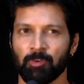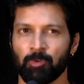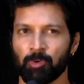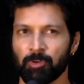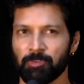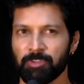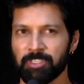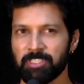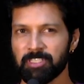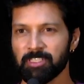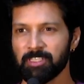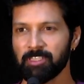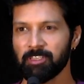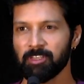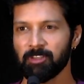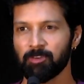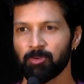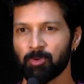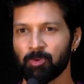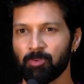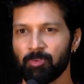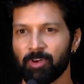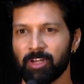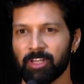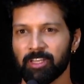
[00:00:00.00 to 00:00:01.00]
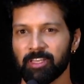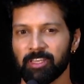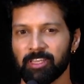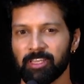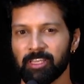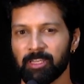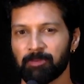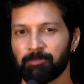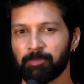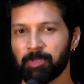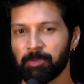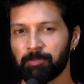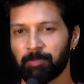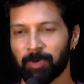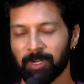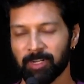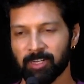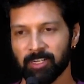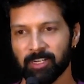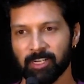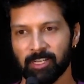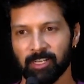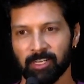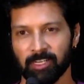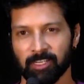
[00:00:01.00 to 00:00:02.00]
ஒரு விஷயத்த உள்வாங்கி எப்படி
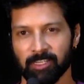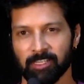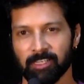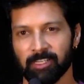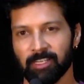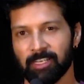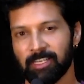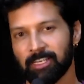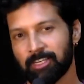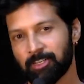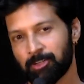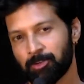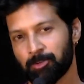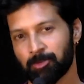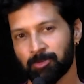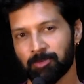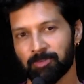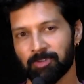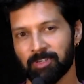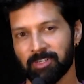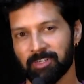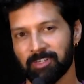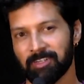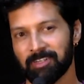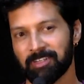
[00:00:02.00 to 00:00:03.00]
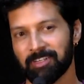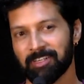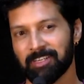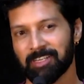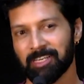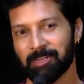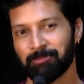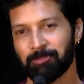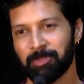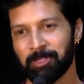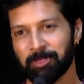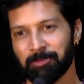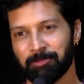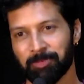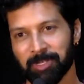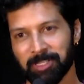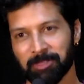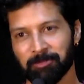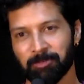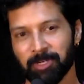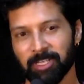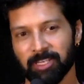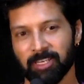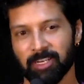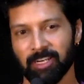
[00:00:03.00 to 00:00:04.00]
பண்ணுறாங்க லைக் இன்னும் எப்படி
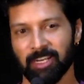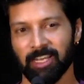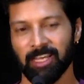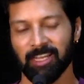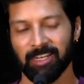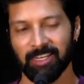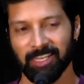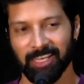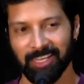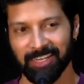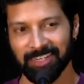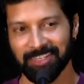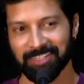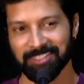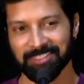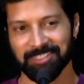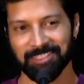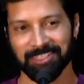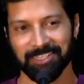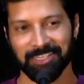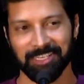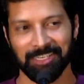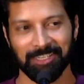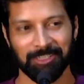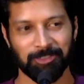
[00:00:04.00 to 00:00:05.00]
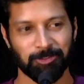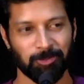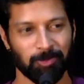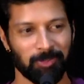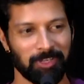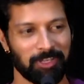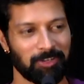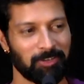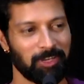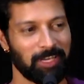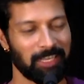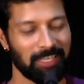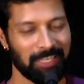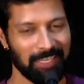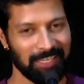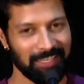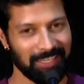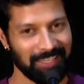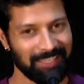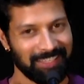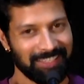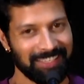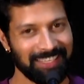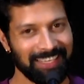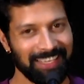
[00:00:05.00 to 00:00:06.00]
பிரதிபலிக்கிறேன் நான் டேரக்டர் சார் என்ன சொன்னாரோ எனக்கு
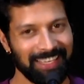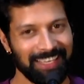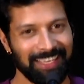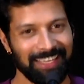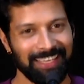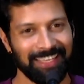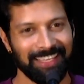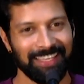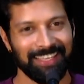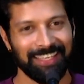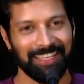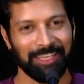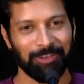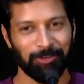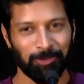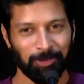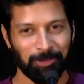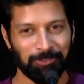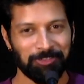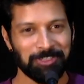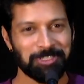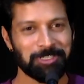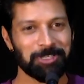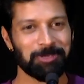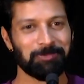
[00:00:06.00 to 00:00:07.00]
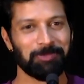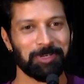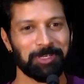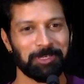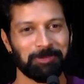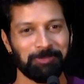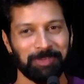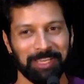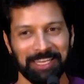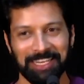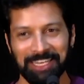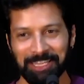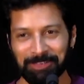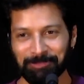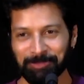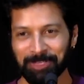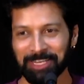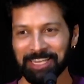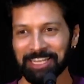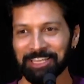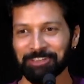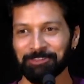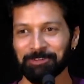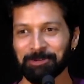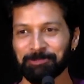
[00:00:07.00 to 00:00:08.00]
என்னென்னா என்னோட விஷயம் மட்டுமே எல்லாமே
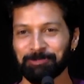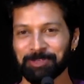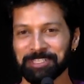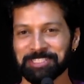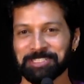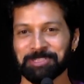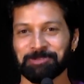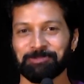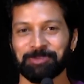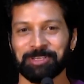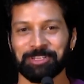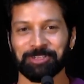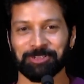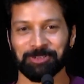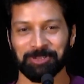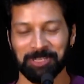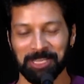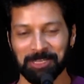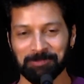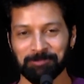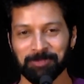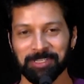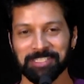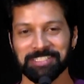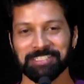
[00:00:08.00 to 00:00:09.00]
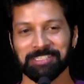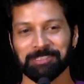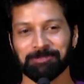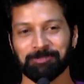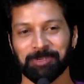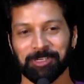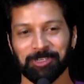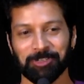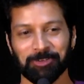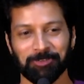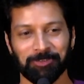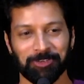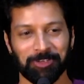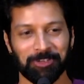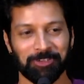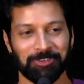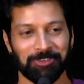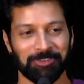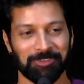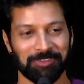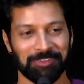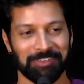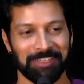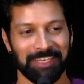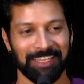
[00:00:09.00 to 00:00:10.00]
லைவாக பேசுகிற மாதிரி இருக்கும் நான் பேசுகிறது மட்டும்
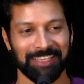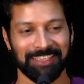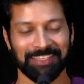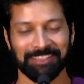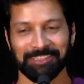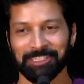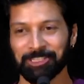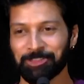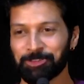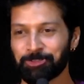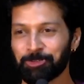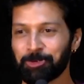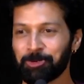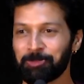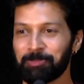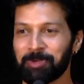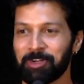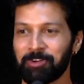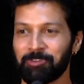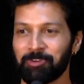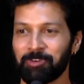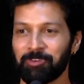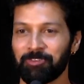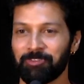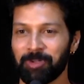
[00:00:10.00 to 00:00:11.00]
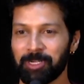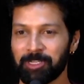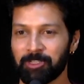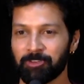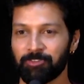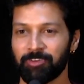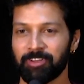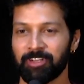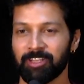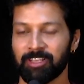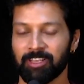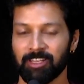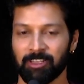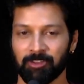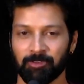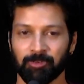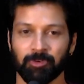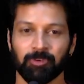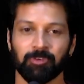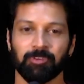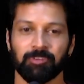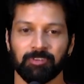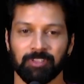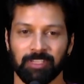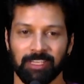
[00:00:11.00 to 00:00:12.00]
வெறும் லைக் தத்துவமாகவும்
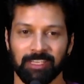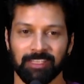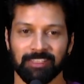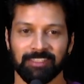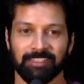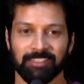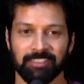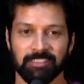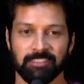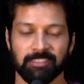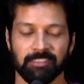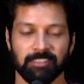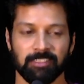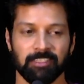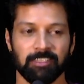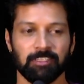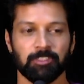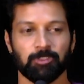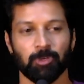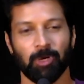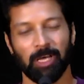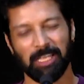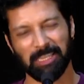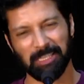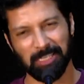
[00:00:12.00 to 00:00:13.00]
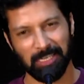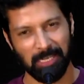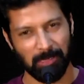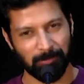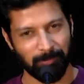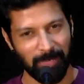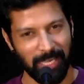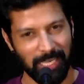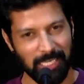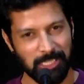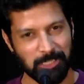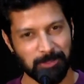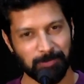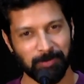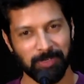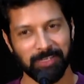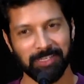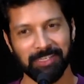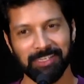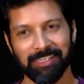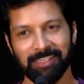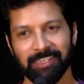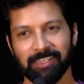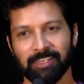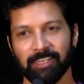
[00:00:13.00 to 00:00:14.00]
வெண்டஃபாரிக்கலாகவும் எனக்கு தெரிஞ்சது ஸோ அதை நான் மேட்ச்
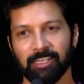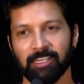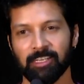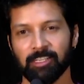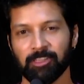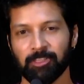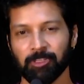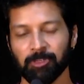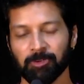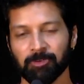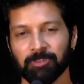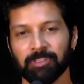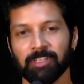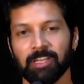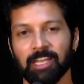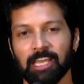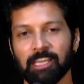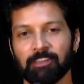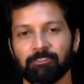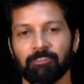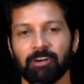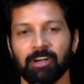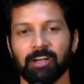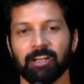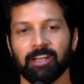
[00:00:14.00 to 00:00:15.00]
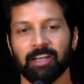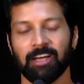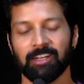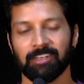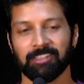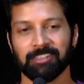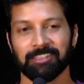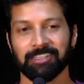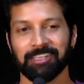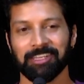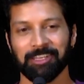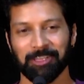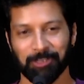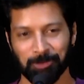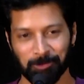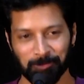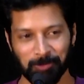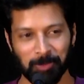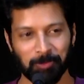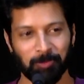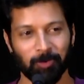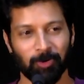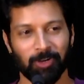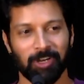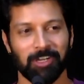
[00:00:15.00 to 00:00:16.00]
பண்ணி ரெண்டுத்தையும் வந்து லைவாக காட்டுறதுக்கு நான்
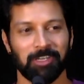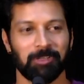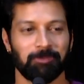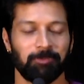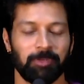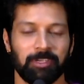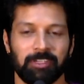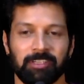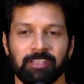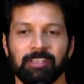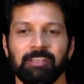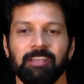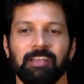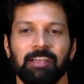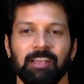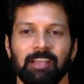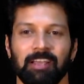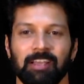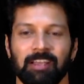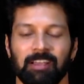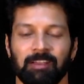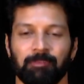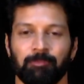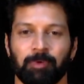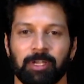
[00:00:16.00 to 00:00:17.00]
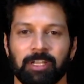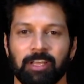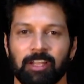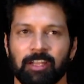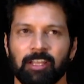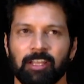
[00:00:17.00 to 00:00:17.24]
ரொம்ப போராட்டப்பட்டேன் பட்